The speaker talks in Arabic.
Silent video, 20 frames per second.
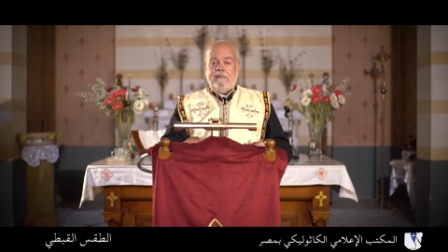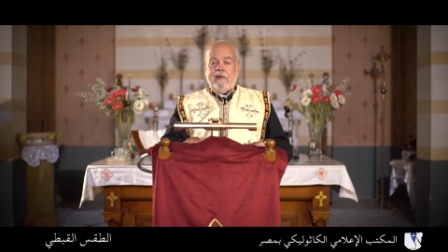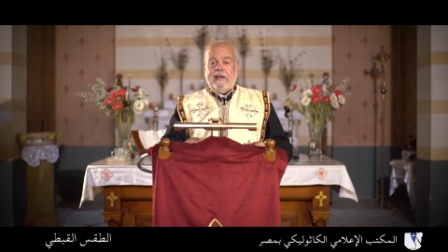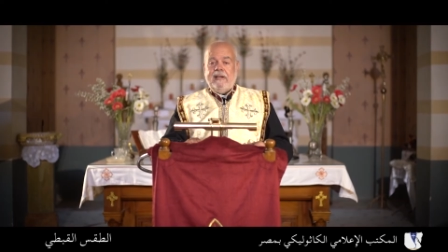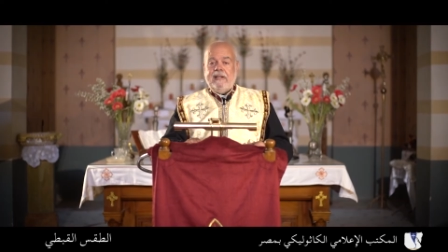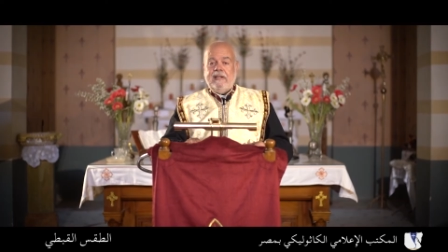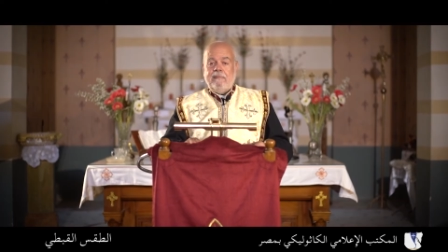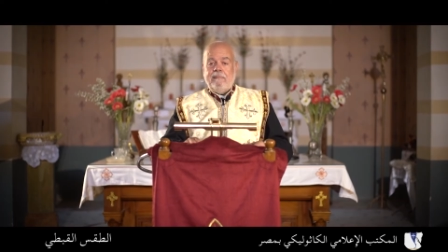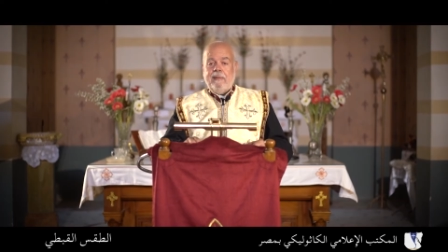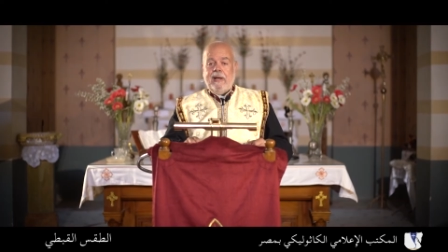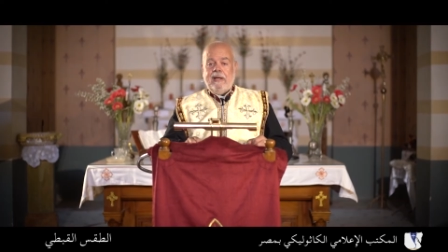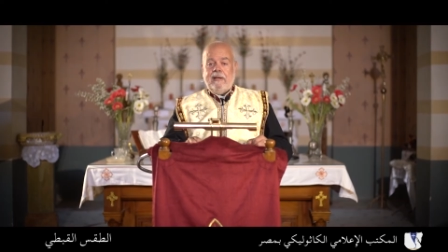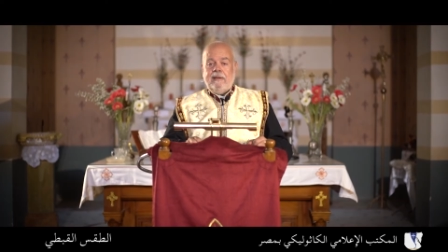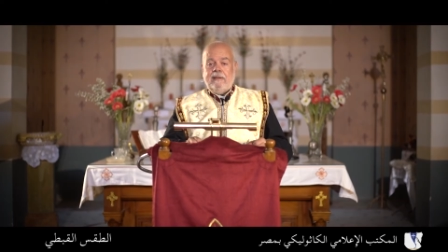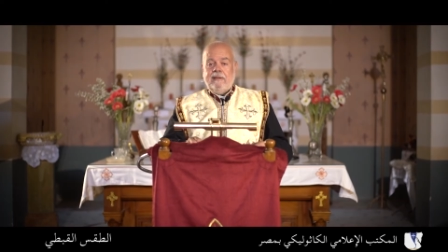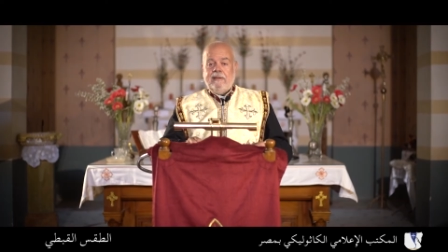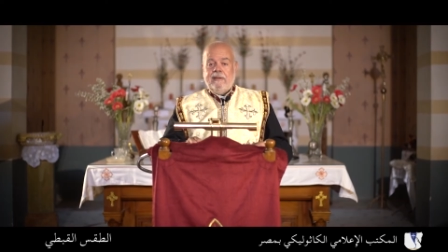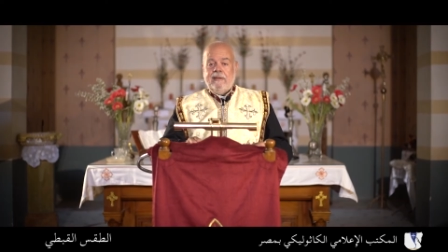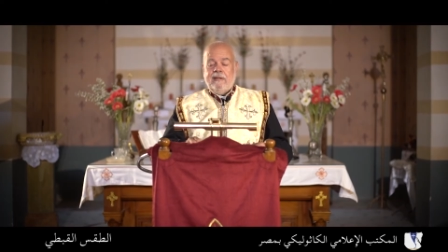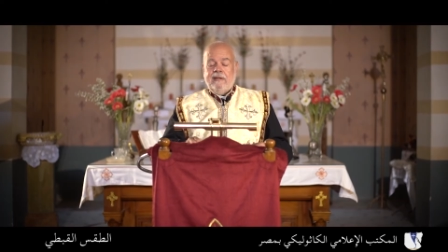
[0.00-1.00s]
فالايمان
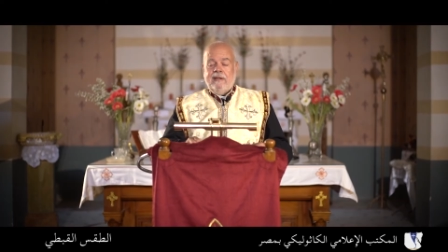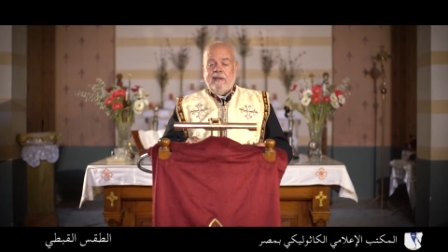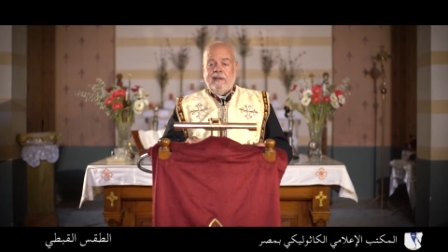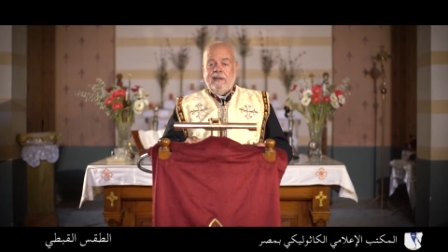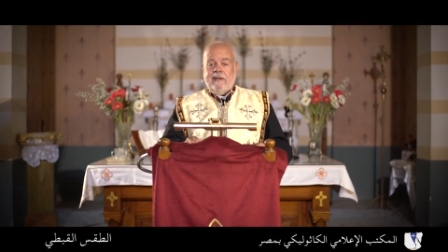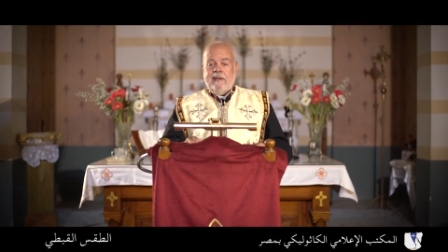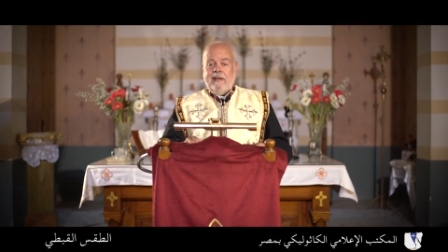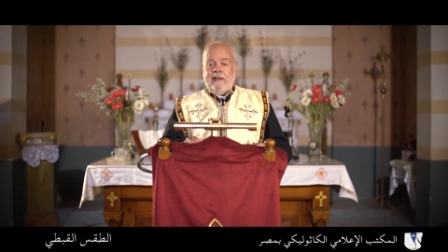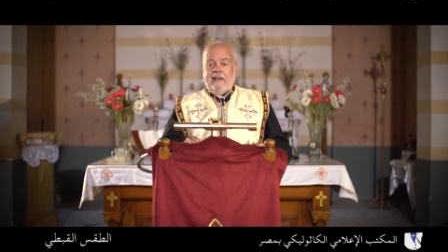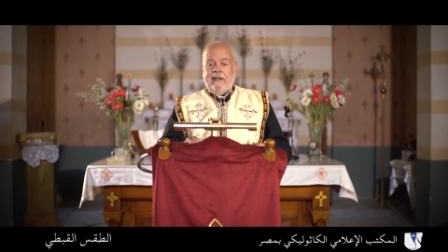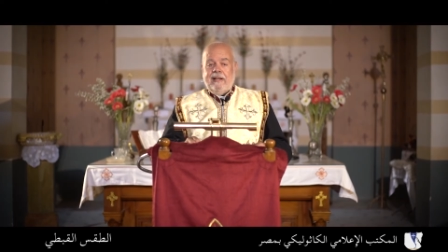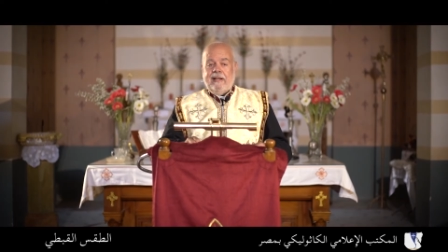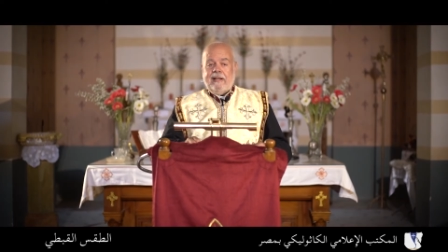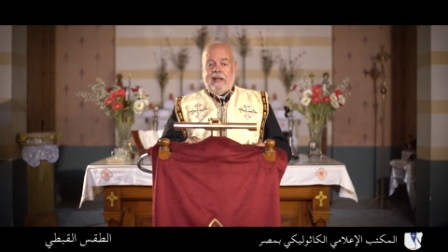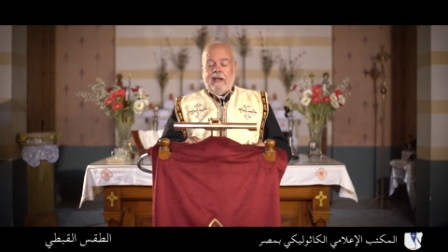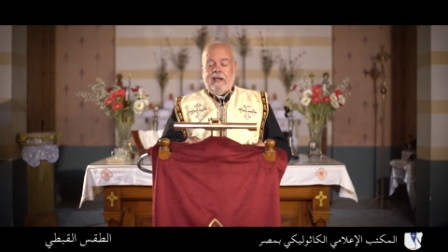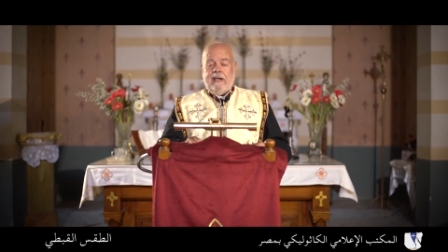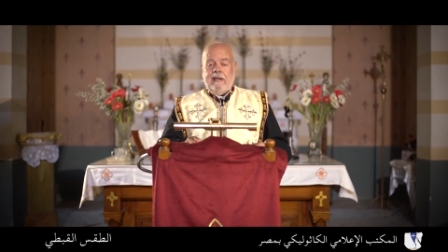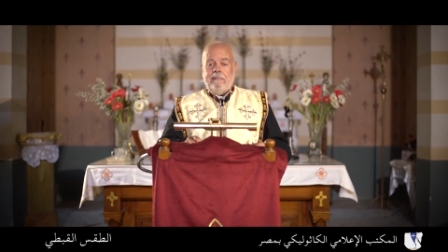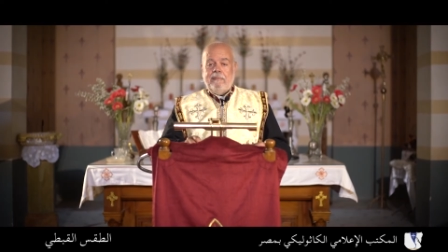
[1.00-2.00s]
اللي
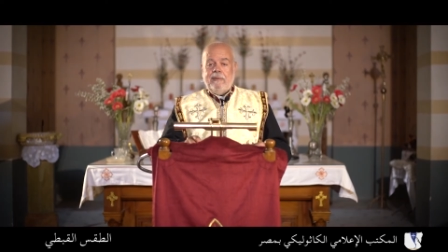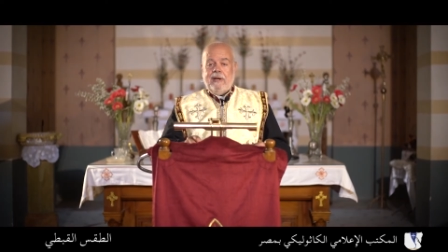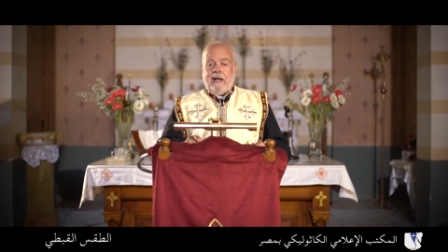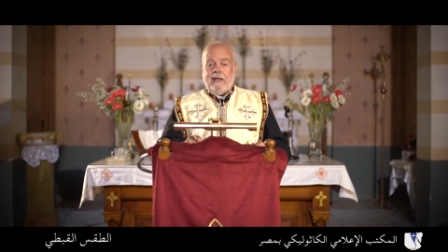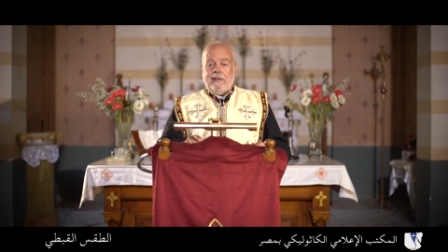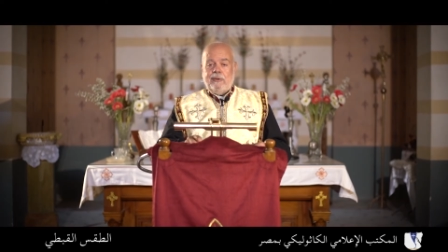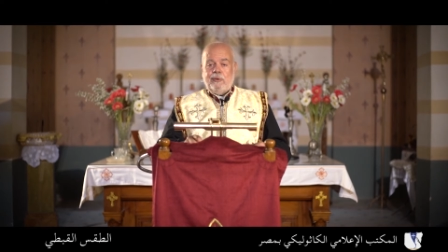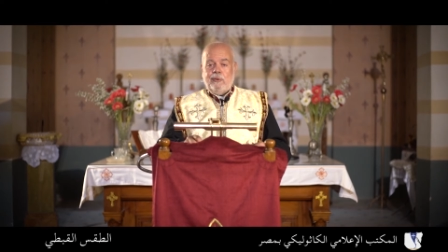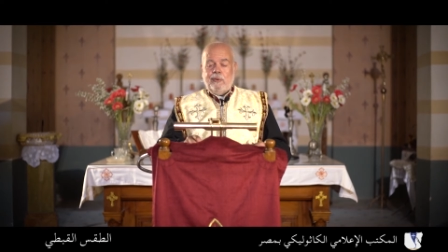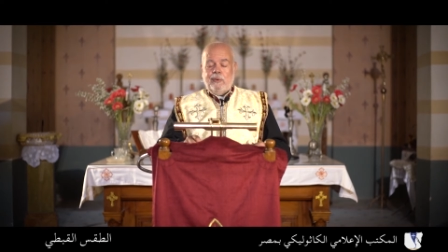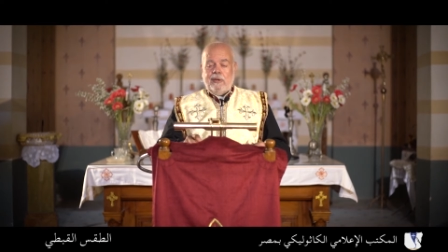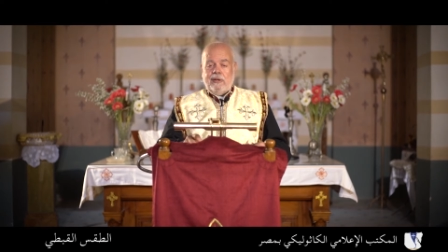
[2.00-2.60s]
كلمنا عنه